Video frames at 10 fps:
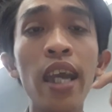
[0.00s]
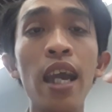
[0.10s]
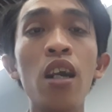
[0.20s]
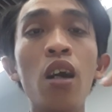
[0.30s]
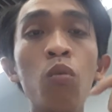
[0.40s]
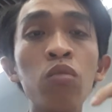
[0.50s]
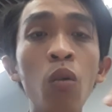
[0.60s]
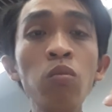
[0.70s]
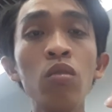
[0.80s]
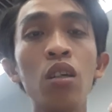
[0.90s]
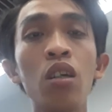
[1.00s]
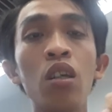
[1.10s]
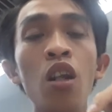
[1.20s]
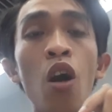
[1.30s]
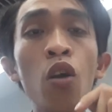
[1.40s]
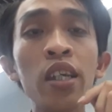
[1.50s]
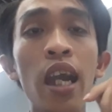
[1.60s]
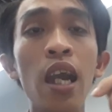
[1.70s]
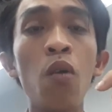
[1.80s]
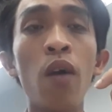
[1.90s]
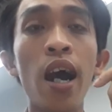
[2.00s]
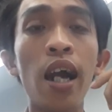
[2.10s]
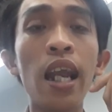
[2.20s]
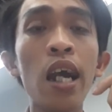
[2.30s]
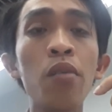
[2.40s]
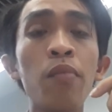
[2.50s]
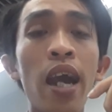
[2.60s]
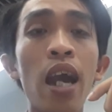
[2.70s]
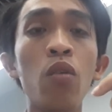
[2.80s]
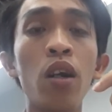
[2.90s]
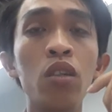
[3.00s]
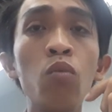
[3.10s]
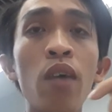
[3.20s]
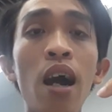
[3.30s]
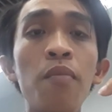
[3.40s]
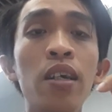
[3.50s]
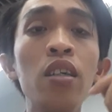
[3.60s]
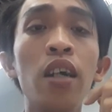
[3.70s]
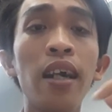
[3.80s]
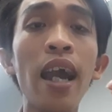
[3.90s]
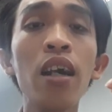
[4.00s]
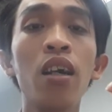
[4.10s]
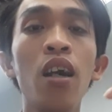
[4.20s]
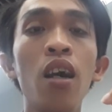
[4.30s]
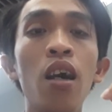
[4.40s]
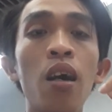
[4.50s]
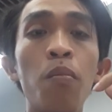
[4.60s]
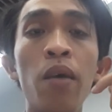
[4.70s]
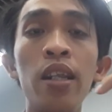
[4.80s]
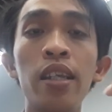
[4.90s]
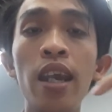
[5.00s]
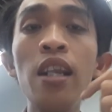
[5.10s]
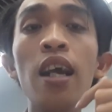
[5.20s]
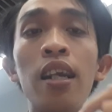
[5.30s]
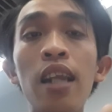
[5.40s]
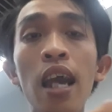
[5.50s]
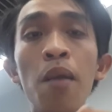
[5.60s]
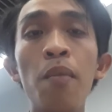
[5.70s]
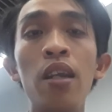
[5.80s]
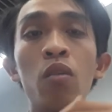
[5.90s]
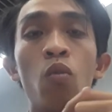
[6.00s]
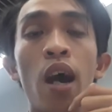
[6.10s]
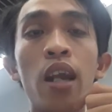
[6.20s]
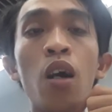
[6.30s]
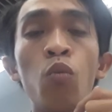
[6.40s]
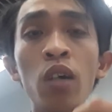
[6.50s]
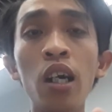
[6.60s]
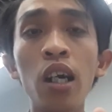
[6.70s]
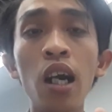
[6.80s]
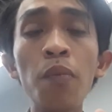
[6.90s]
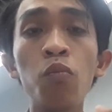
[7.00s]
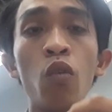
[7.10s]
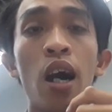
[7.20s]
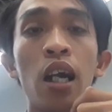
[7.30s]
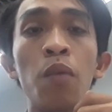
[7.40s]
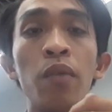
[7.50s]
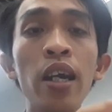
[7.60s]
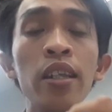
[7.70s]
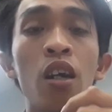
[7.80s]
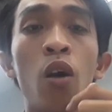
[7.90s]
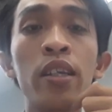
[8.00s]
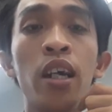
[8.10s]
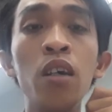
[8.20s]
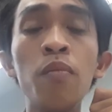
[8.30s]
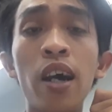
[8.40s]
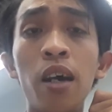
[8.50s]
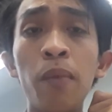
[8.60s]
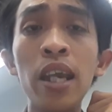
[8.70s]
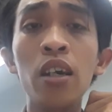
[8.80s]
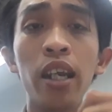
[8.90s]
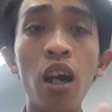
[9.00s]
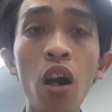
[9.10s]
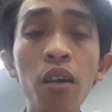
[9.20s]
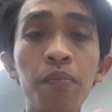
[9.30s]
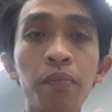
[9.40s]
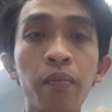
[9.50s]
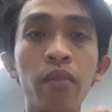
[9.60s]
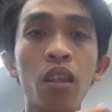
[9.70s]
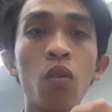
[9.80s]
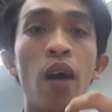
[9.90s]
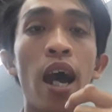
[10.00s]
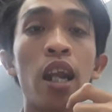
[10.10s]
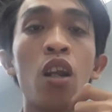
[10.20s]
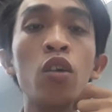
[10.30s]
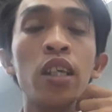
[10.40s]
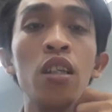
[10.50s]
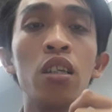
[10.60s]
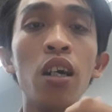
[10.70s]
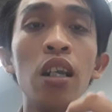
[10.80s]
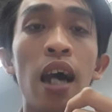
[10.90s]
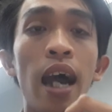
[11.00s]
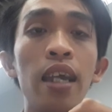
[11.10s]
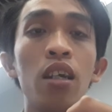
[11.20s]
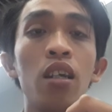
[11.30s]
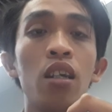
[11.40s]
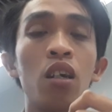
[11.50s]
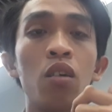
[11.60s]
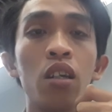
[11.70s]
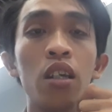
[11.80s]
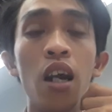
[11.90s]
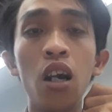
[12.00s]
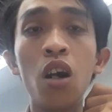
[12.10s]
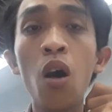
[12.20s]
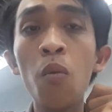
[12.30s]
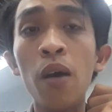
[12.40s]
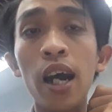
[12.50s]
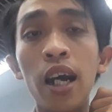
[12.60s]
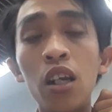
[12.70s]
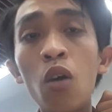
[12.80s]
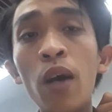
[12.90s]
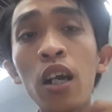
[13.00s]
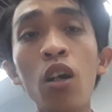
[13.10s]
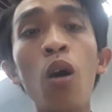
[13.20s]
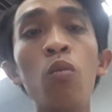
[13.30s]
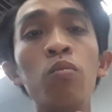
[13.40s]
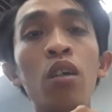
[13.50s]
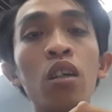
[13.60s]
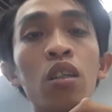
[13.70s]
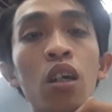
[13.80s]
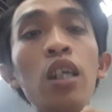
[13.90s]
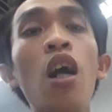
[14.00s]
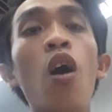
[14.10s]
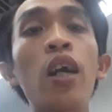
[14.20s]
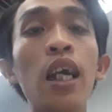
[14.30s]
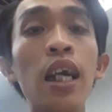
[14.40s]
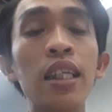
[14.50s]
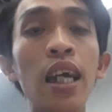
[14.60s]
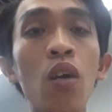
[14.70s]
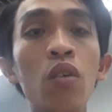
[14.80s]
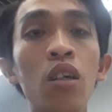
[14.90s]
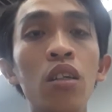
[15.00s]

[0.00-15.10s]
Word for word: chuyện không đúng nói chuyện và lăng mạng và xúc phạm những người khác mình chỉ lên đây mình và đóng góp và góp ý cho những mà mấy người đó và nó chỉnh sửa lại đừng có và nó phát ngôn chửi họ ra, ra sau